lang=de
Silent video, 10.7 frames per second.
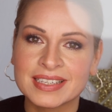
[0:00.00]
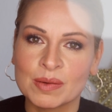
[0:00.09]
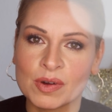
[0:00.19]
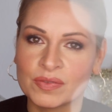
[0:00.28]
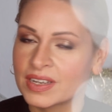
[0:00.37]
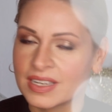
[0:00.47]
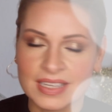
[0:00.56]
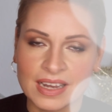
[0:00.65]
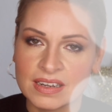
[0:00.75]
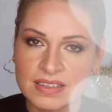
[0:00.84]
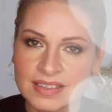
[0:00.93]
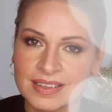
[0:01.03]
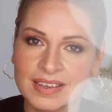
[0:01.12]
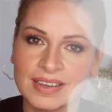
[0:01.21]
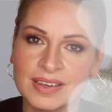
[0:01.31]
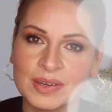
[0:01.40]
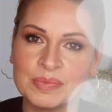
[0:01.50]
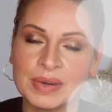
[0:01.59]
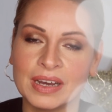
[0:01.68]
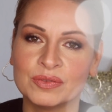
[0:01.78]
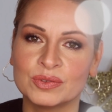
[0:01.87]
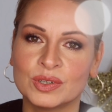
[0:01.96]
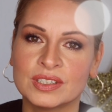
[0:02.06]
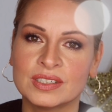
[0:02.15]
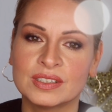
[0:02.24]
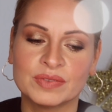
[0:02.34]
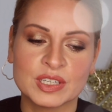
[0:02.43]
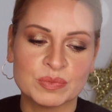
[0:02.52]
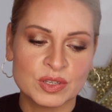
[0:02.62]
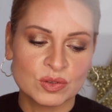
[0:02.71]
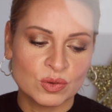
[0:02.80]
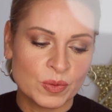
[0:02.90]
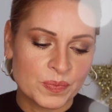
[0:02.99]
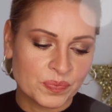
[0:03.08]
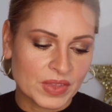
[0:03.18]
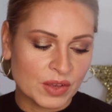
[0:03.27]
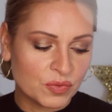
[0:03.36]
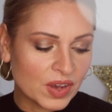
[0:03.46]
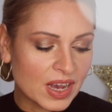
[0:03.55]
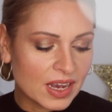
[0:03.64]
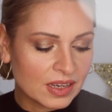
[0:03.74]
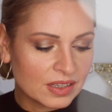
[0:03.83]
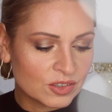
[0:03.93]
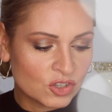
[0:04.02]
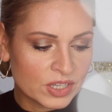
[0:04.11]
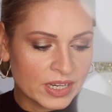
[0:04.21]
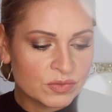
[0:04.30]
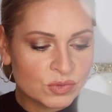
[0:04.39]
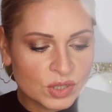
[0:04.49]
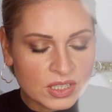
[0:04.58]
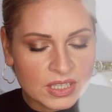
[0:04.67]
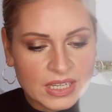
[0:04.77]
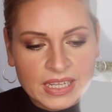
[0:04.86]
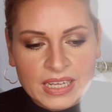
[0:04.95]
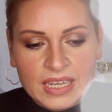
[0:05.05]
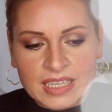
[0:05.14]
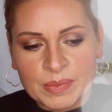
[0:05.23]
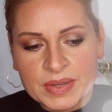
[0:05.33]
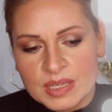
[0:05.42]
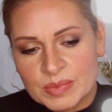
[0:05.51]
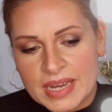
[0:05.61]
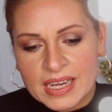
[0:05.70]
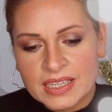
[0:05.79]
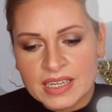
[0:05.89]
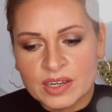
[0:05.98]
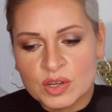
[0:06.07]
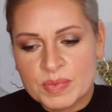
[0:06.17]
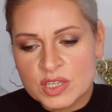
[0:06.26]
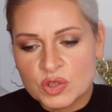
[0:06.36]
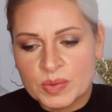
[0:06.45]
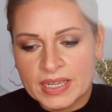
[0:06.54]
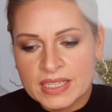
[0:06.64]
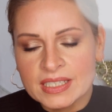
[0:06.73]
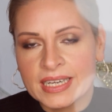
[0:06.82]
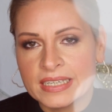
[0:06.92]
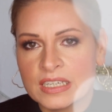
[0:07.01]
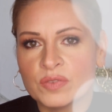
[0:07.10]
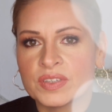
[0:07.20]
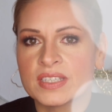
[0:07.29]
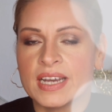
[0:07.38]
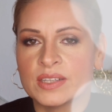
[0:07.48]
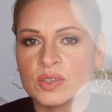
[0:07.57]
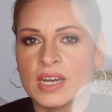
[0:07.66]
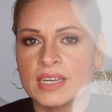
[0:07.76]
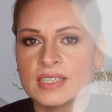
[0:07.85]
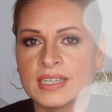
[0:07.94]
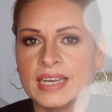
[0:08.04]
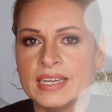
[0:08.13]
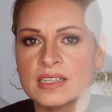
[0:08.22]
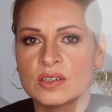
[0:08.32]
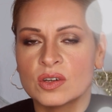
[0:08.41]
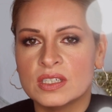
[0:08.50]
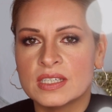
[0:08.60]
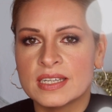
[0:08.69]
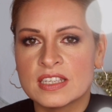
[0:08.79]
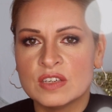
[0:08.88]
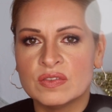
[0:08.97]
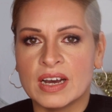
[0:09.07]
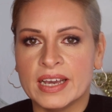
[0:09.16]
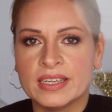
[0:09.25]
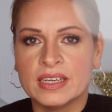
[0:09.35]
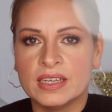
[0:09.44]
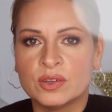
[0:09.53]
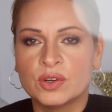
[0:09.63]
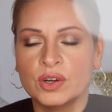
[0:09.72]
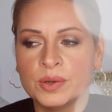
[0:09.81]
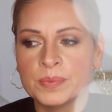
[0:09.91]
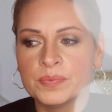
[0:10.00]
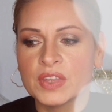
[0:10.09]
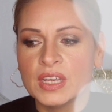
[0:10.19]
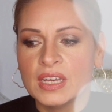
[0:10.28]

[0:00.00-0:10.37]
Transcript: Ich habe auch wirklich alles ähm, beantwortet, was mir so an Fragen gestellt wurde. Ich habe jetzt im Nachhinein noch mal so überlegt, ich hätte auf das ein oder andere echt noch intensiver eingehen können.